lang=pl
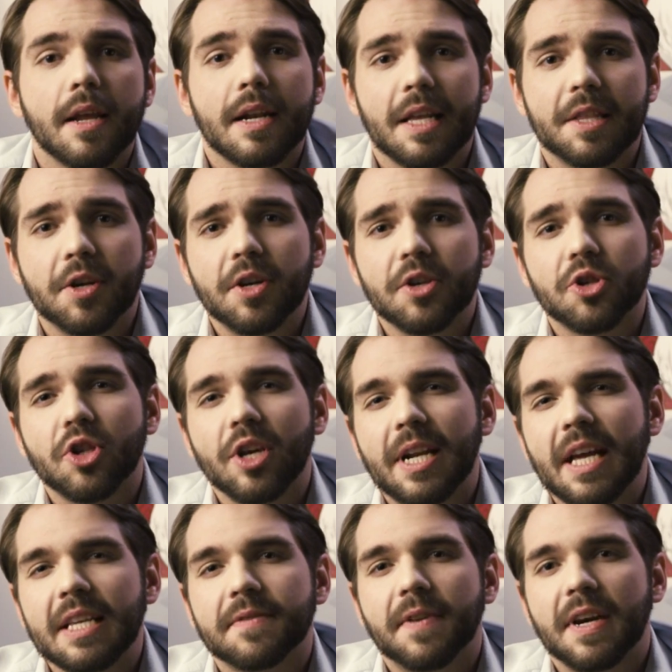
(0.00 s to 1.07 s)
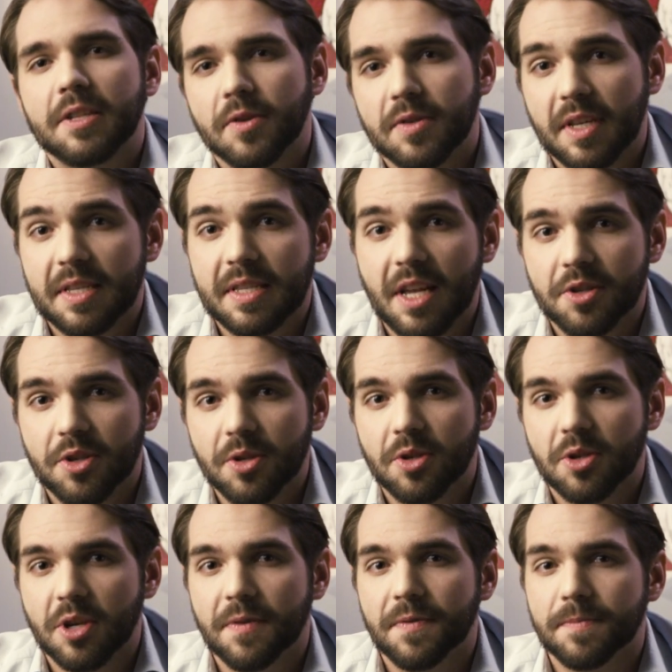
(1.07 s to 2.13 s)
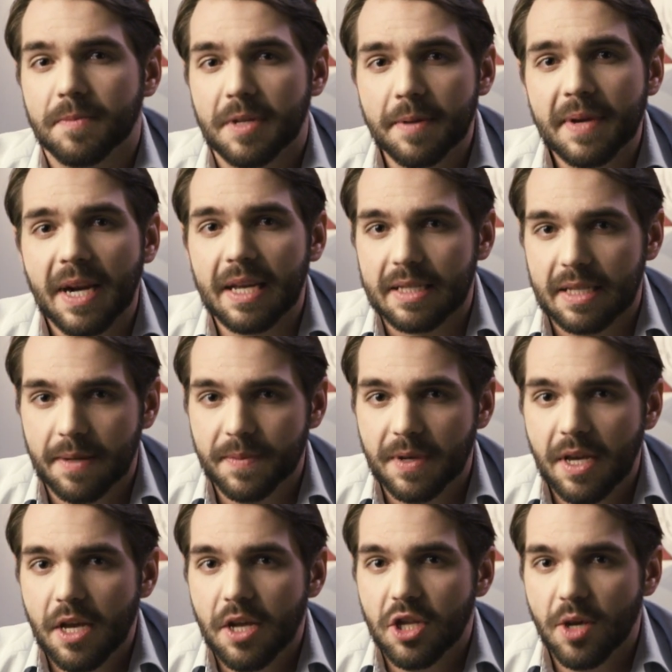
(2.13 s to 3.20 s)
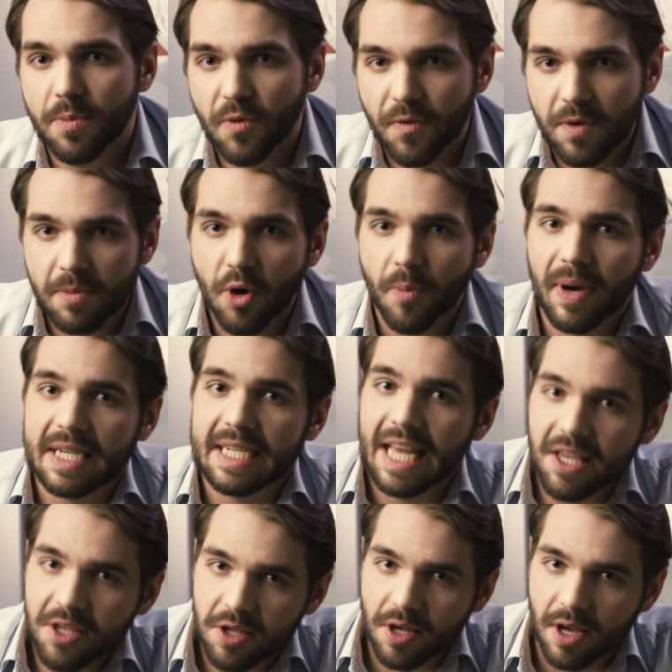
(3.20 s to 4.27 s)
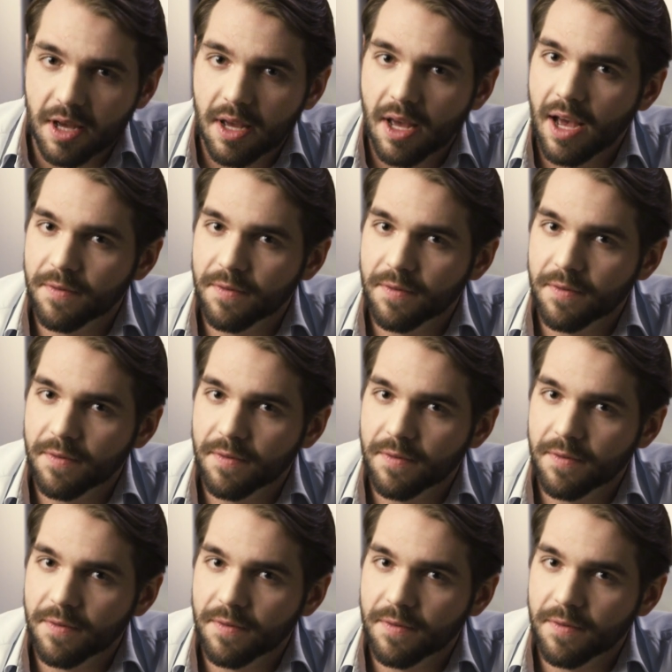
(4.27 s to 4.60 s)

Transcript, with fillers: Dlatego jeszcze raz warto zaznaczyć, że w tym razem nie mówimy o patencie,